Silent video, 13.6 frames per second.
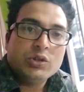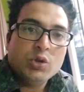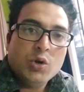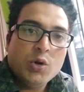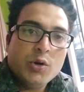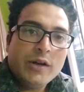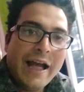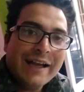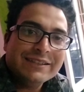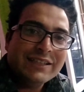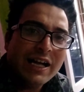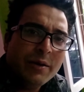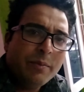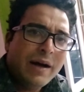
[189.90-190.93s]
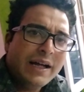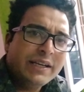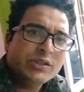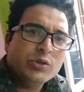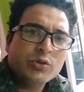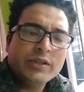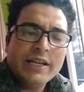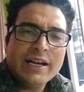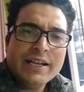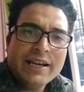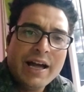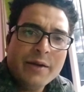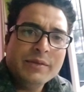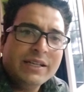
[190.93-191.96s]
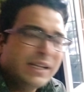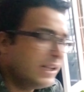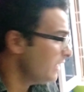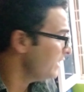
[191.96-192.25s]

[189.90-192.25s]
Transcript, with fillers: तो गए साहब हाँ, बारिश रुकने का नाम ही नहीं